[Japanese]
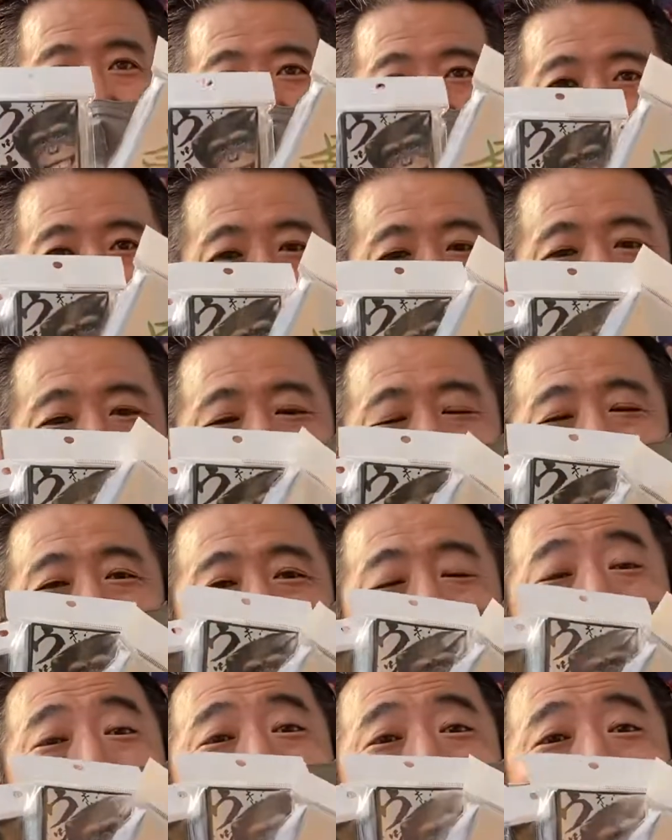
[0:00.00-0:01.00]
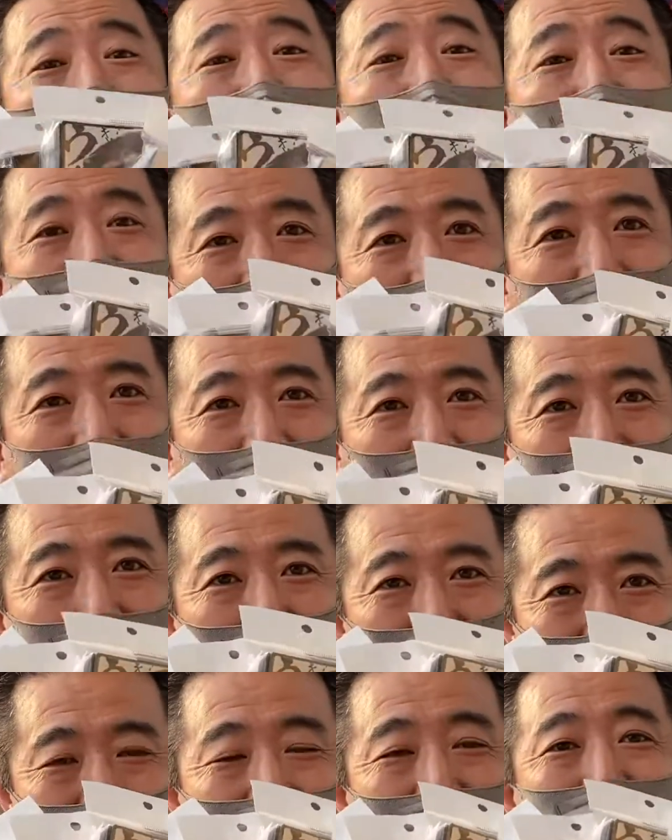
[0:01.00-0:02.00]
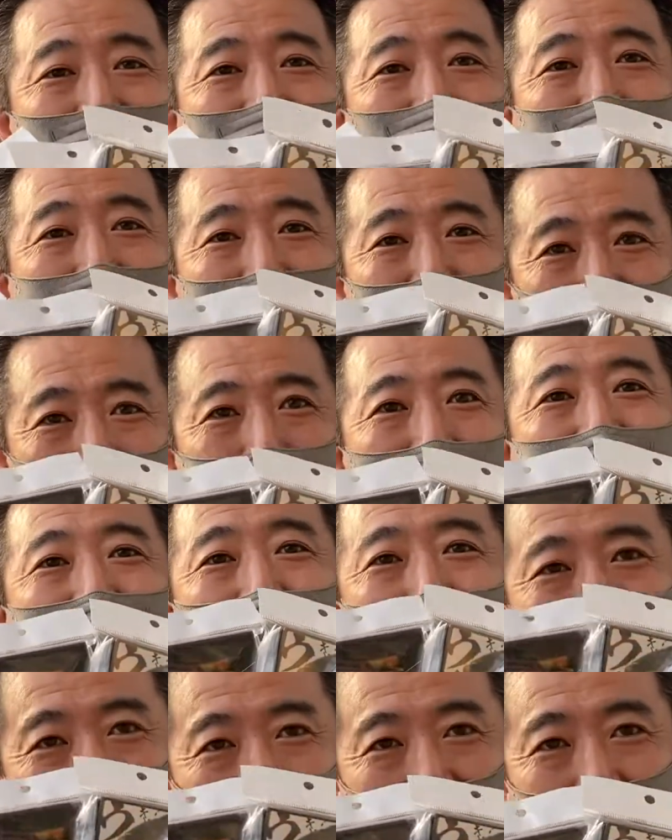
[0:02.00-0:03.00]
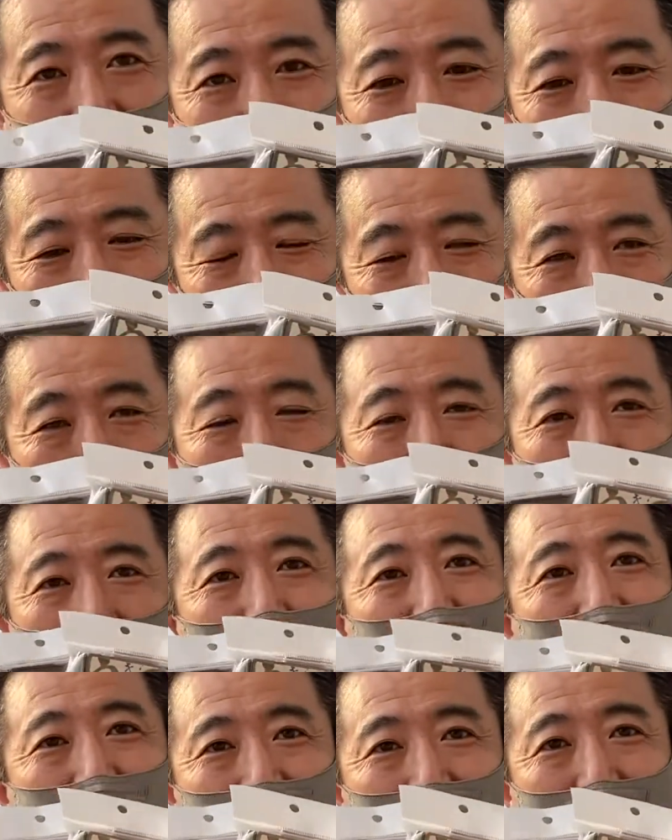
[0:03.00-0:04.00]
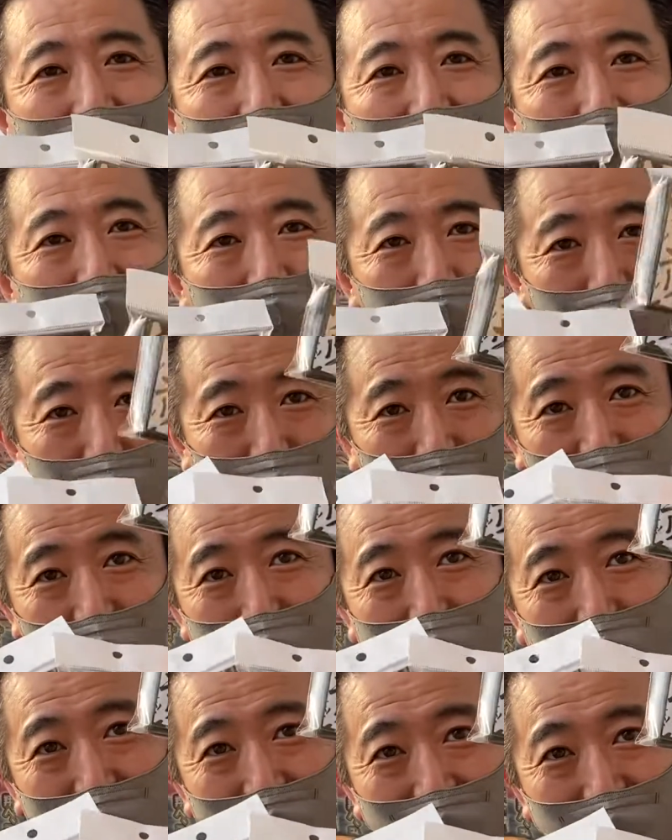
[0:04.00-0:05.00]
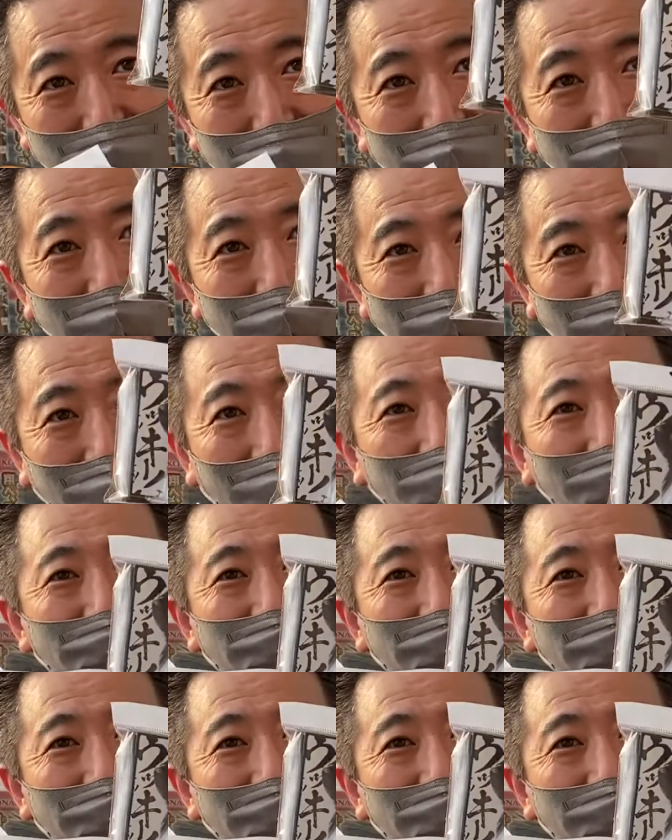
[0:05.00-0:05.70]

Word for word: 合わせて4種類が、新発売になりますので、えー、ご期待ください。どのスリーブが一番いいですか